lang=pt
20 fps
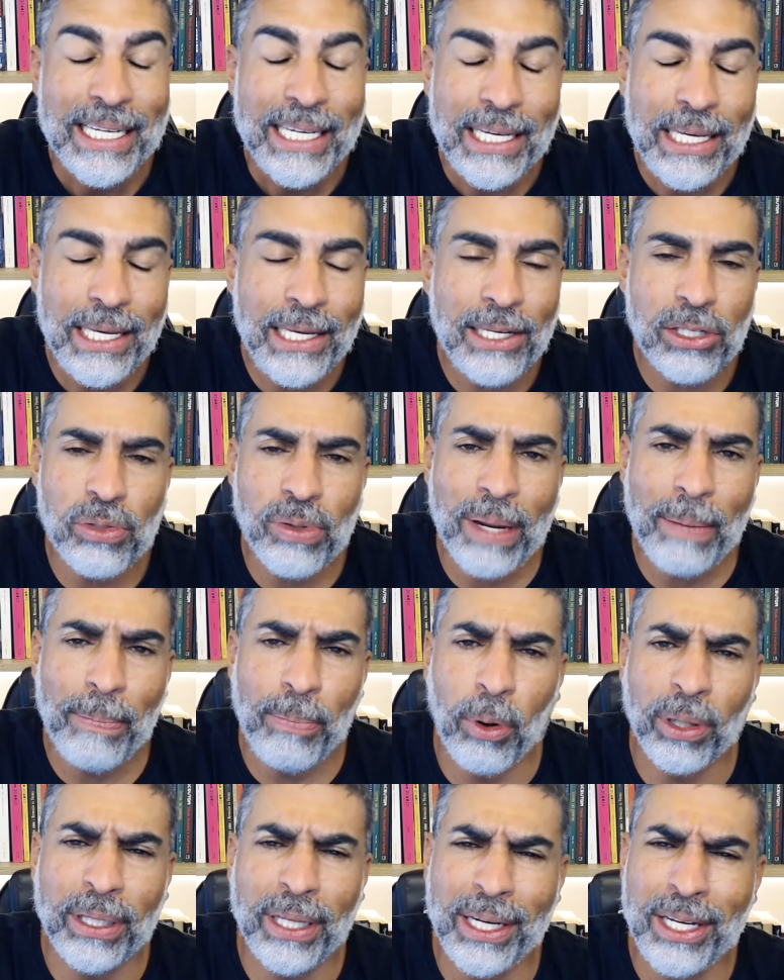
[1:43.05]
Isso é
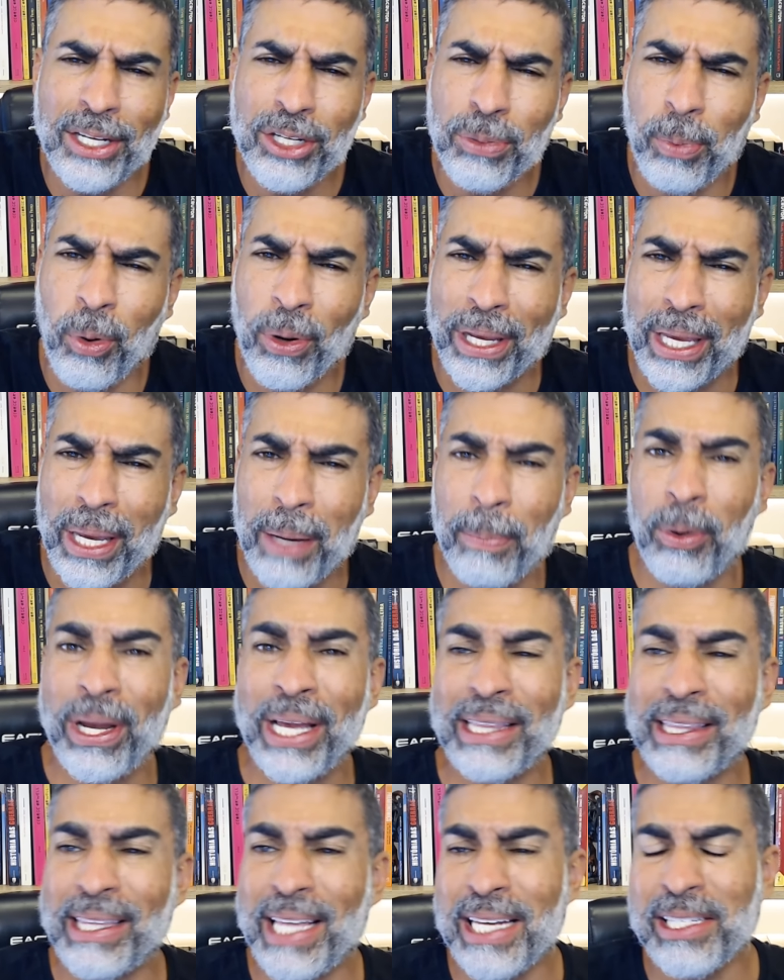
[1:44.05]
importante por quê? Porque
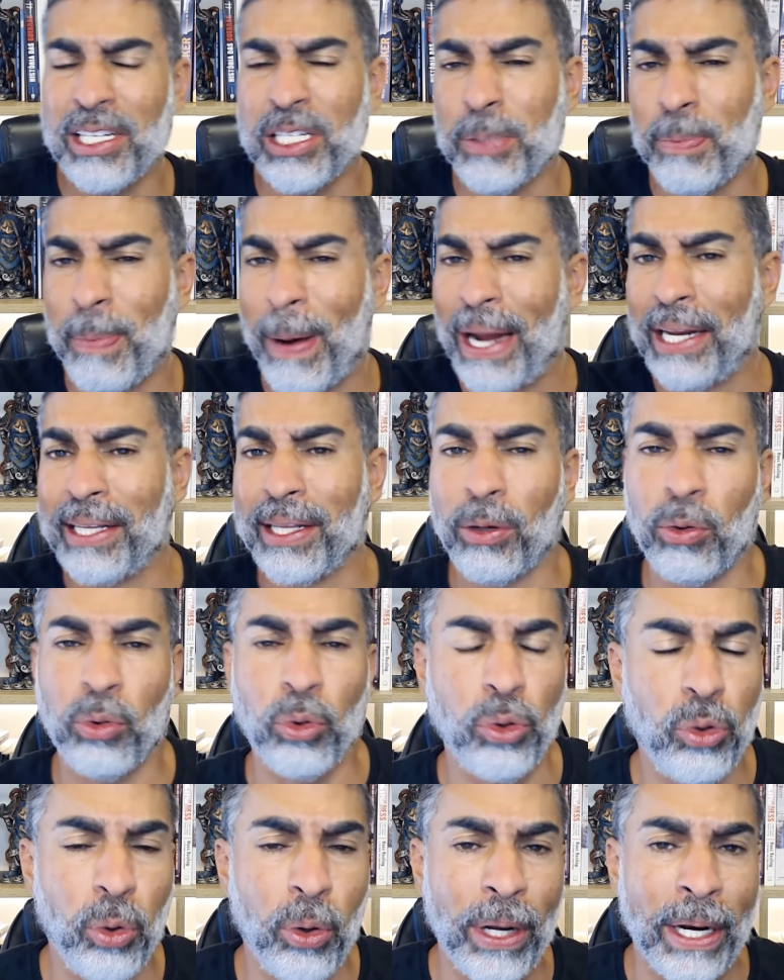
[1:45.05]
está se espalhando a
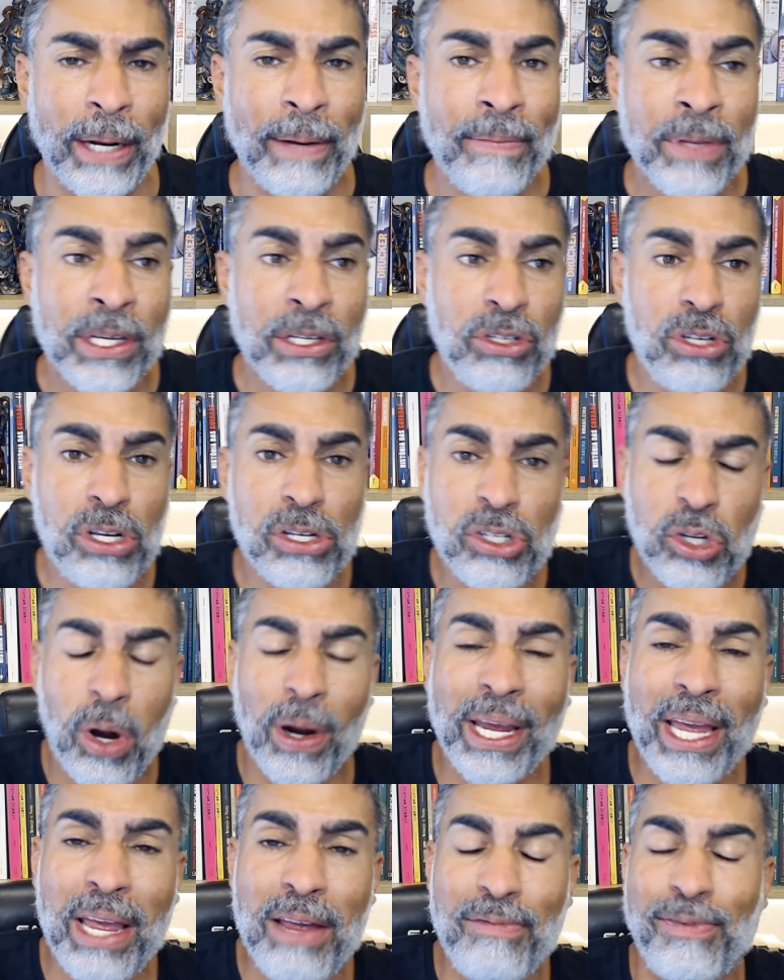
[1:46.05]
cultura de só
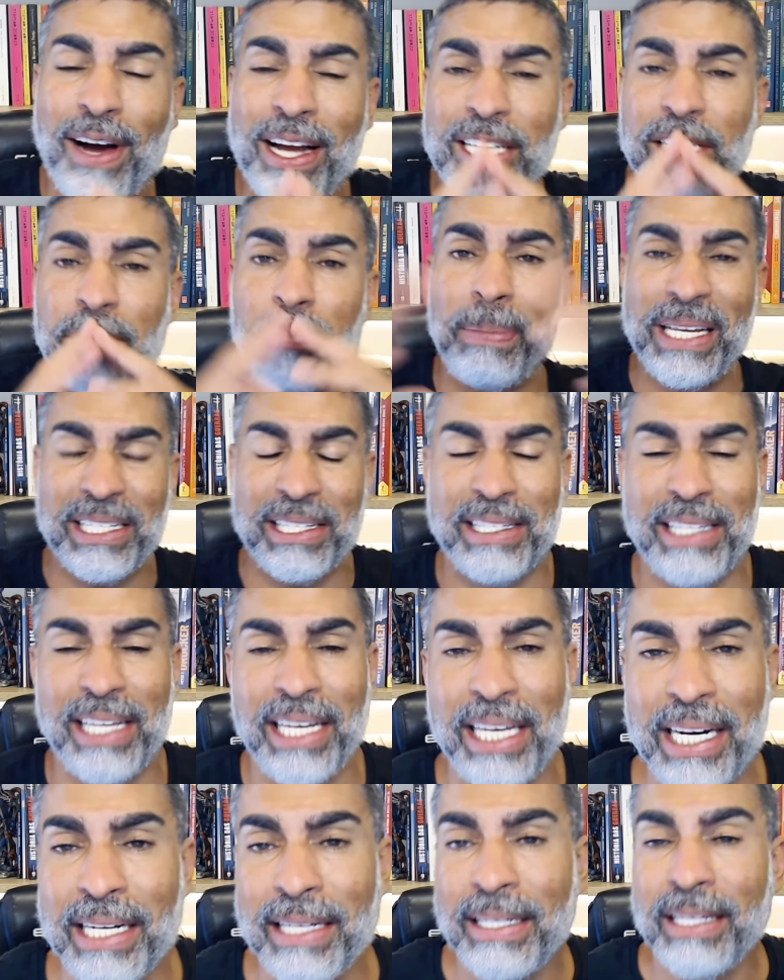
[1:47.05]
quem faz
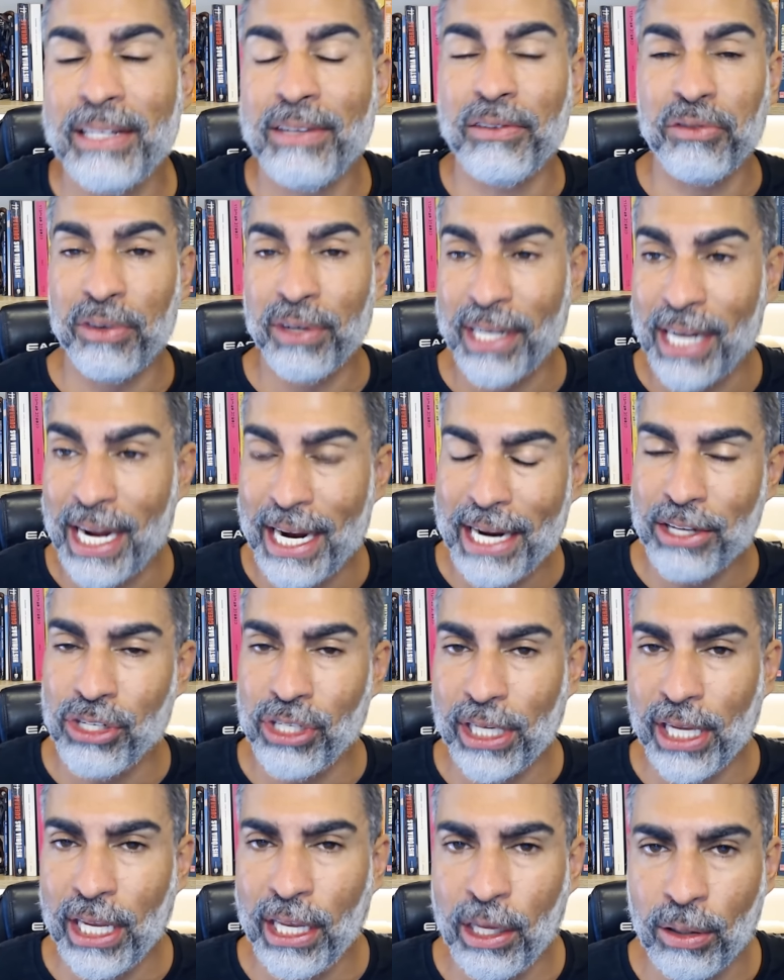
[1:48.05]
besteira ganha
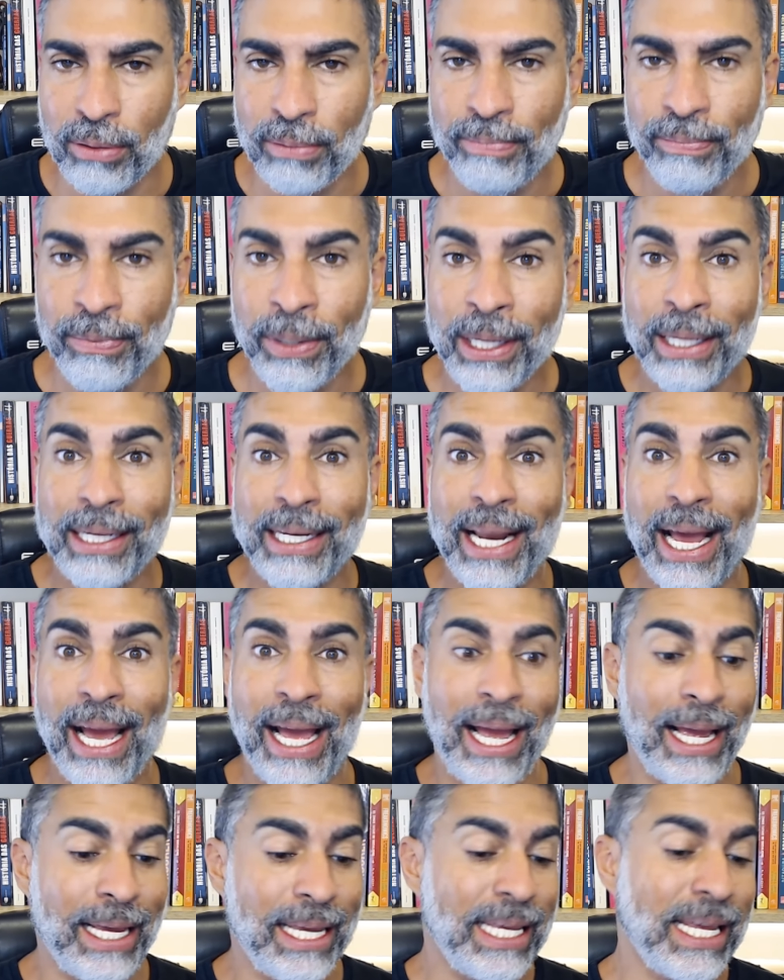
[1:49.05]
dinheiro,
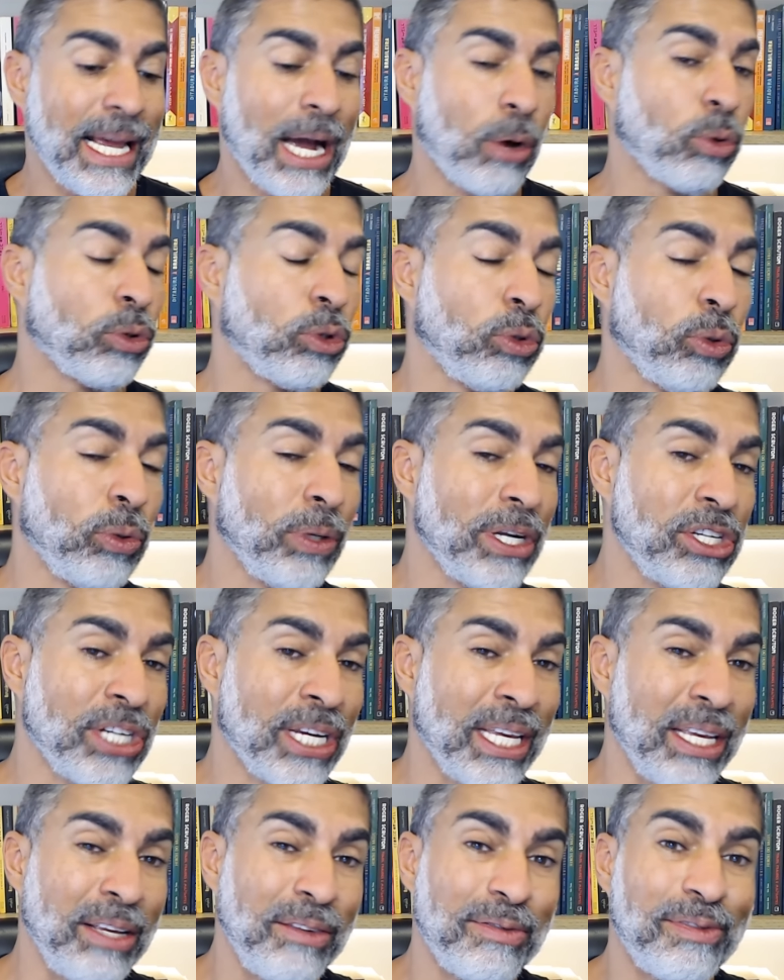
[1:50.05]
né? E a cultura de
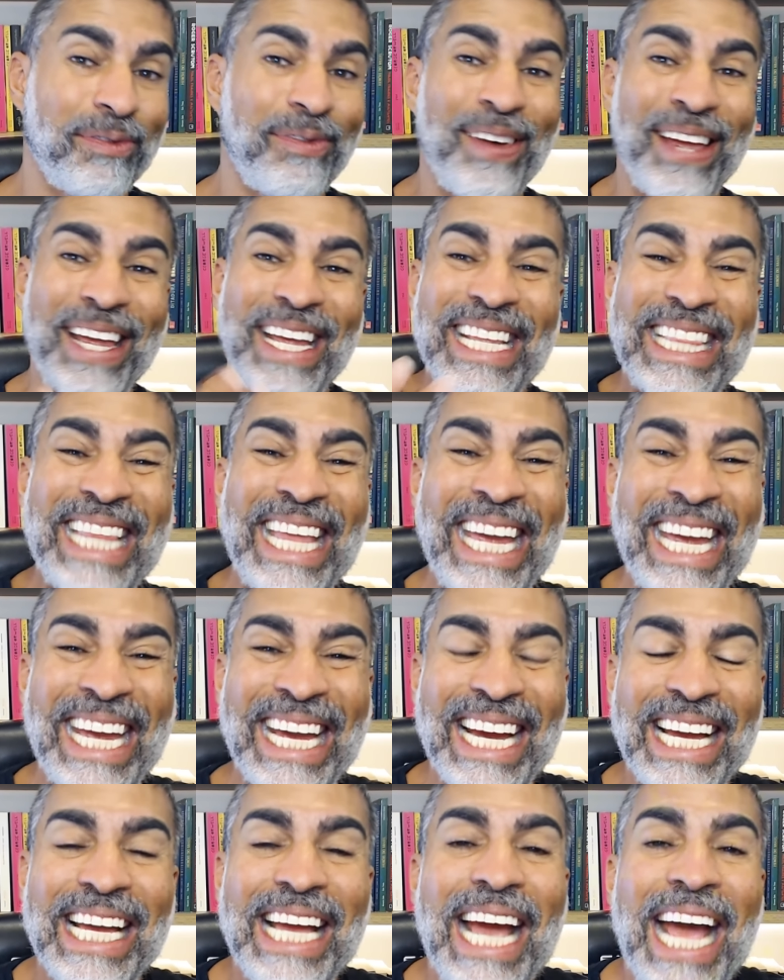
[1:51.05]
que
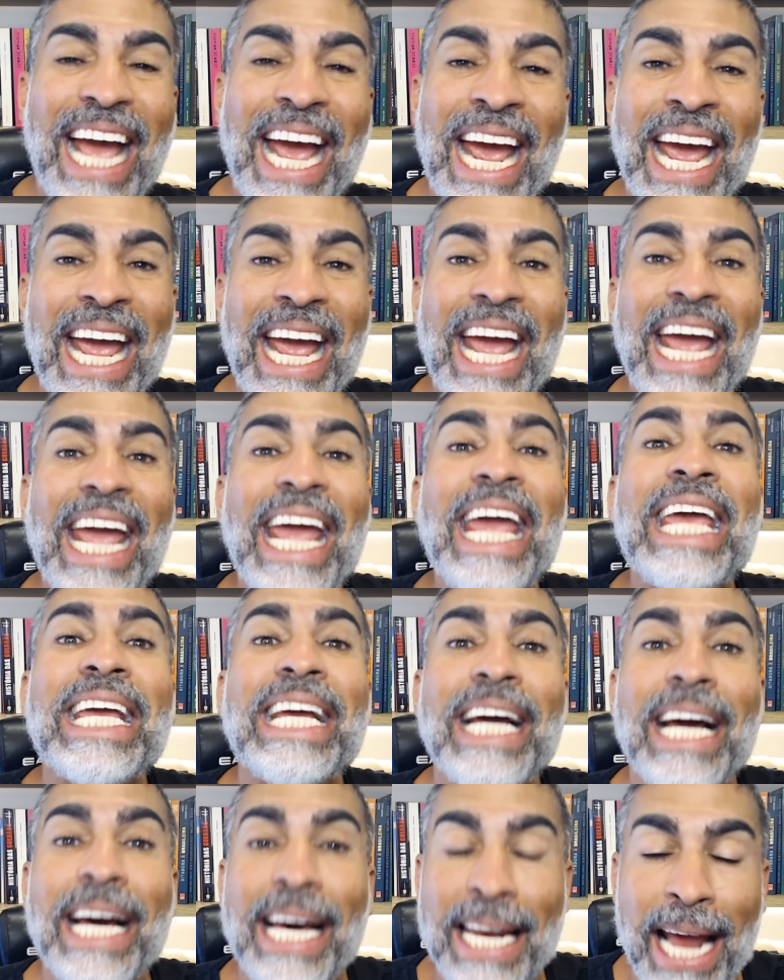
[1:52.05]
vender é
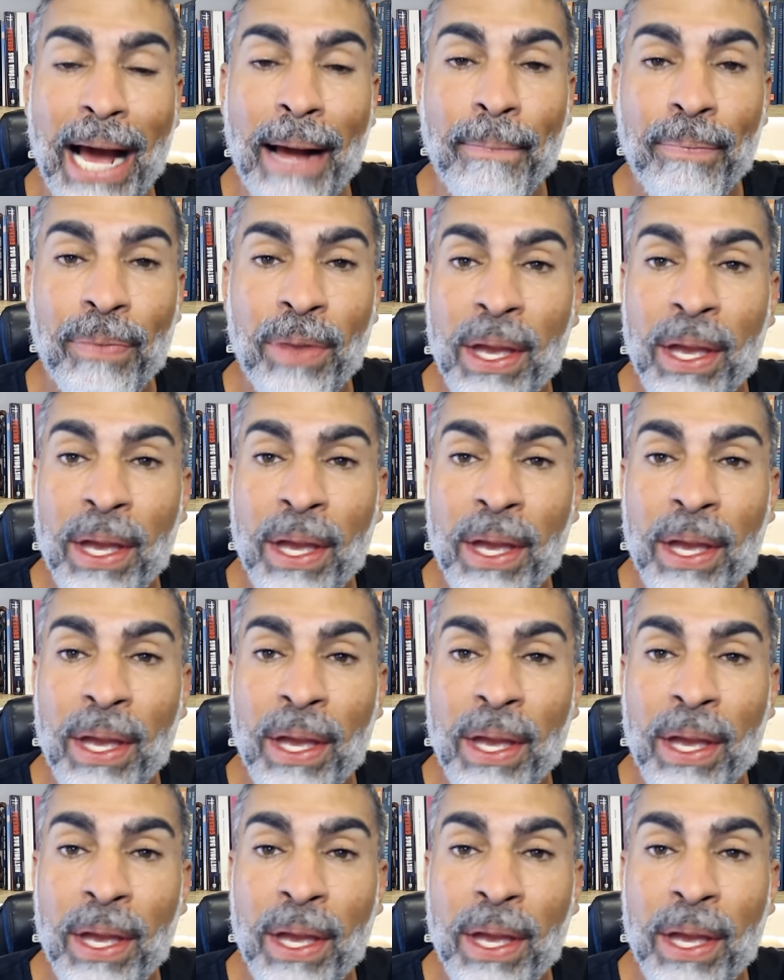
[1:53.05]
enganar.